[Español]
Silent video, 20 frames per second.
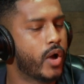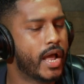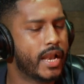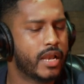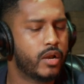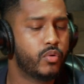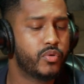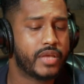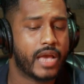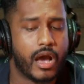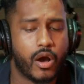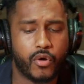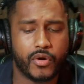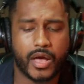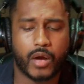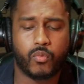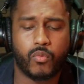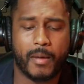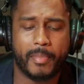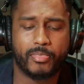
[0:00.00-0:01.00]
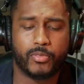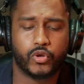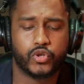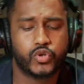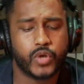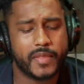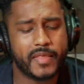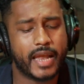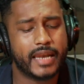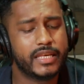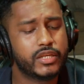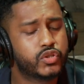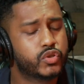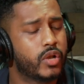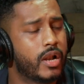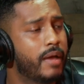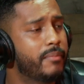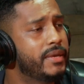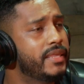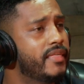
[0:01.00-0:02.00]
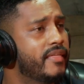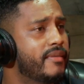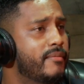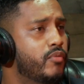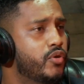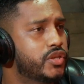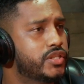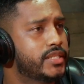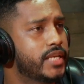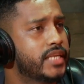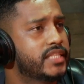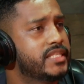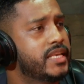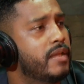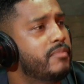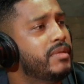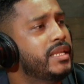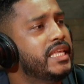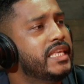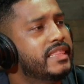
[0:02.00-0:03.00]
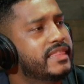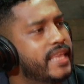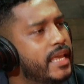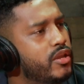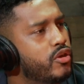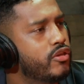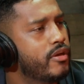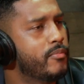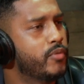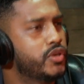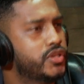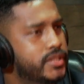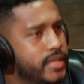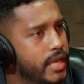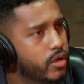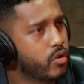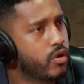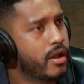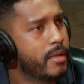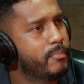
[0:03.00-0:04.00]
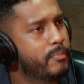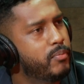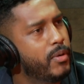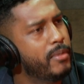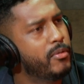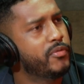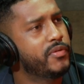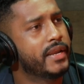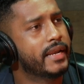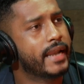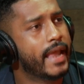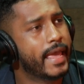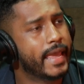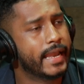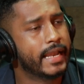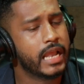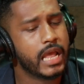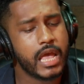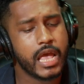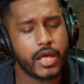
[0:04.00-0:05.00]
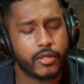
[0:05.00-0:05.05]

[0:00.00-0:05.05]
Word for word: Aleluya. Ahora, cuando yo analizo la vida de Moisés y el ministerio de Moisés con el pueblo de Israel,